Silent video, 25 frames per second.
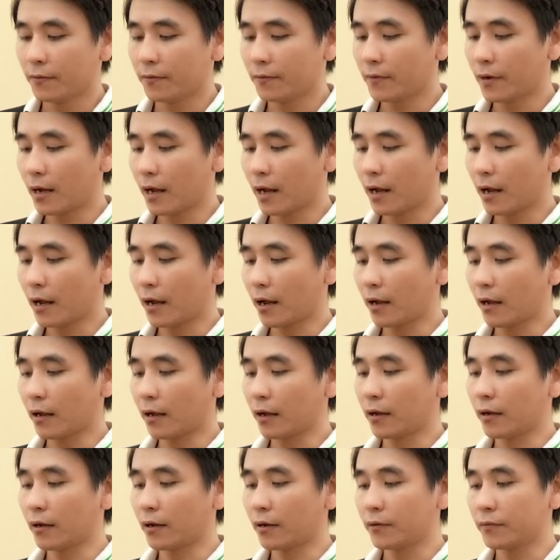
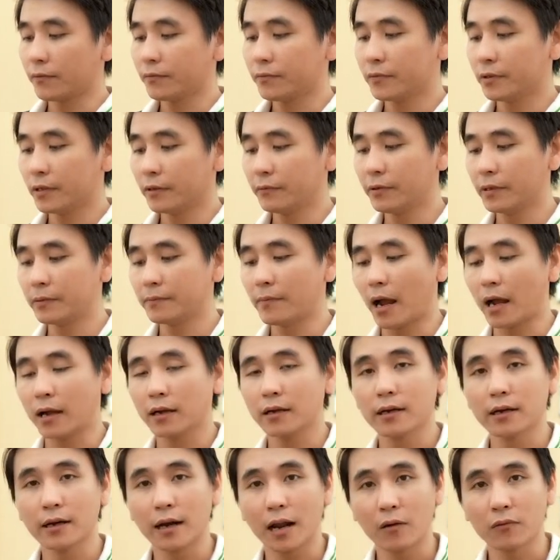Và những phiên
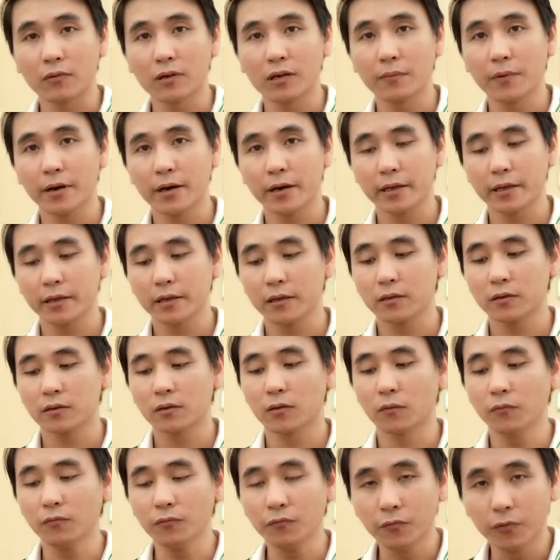bản Cloud de Paris
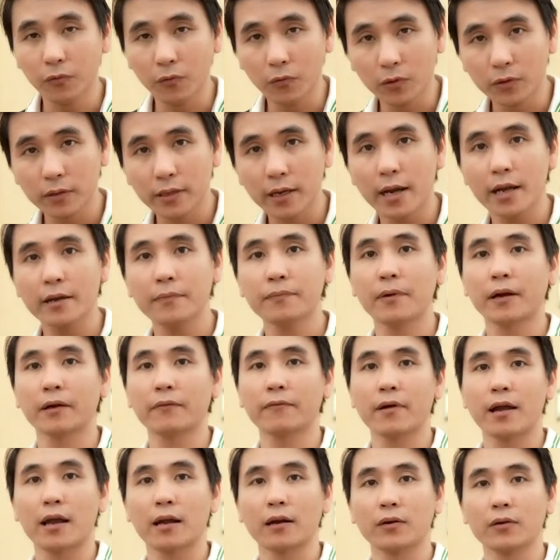cũng full hết
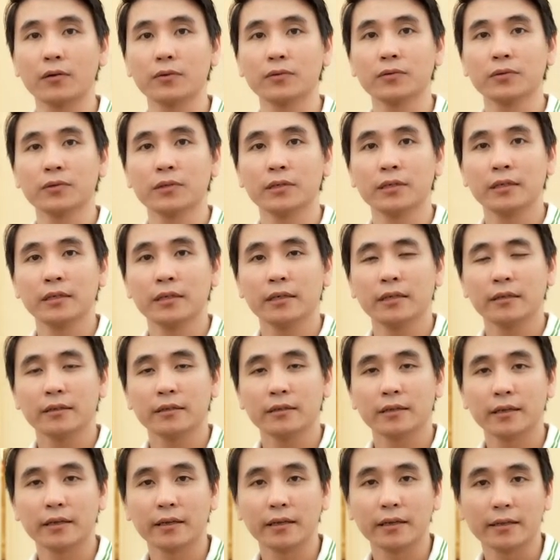bằng vàng luôn.
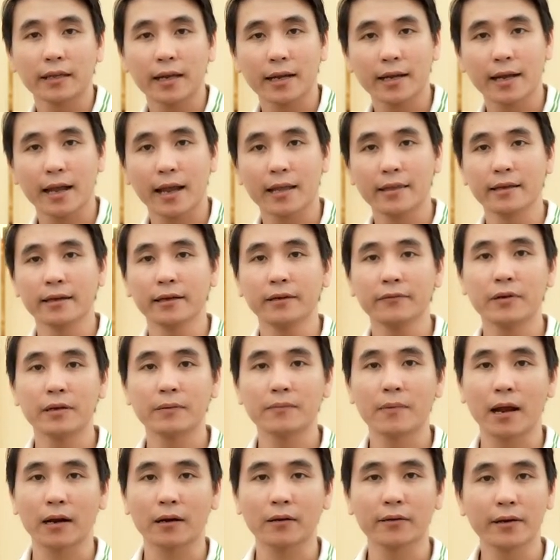Thì tất cả những
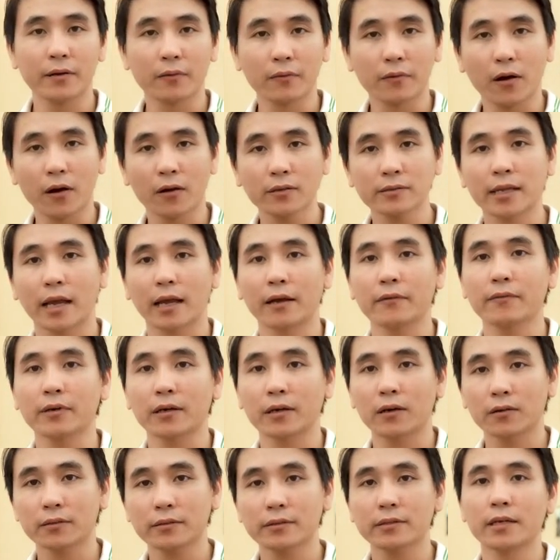phiên bản nó đều có sẵn
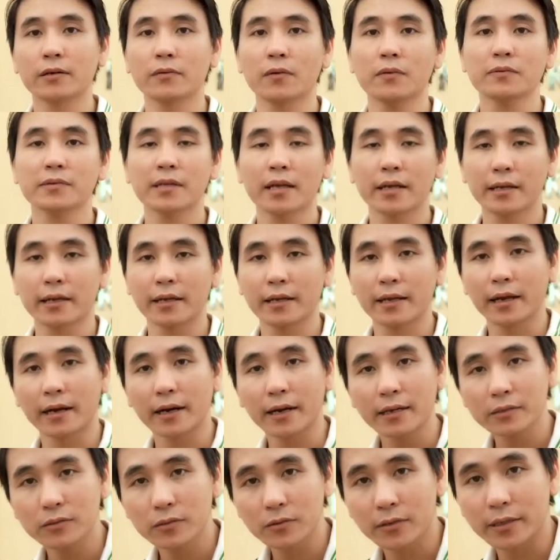và có trên website
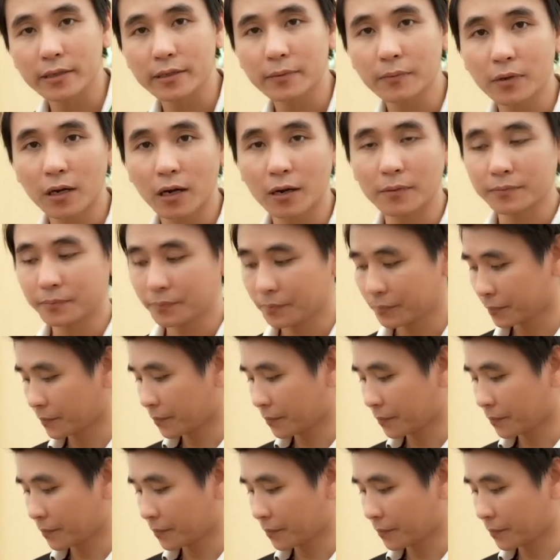kylanluxury.com.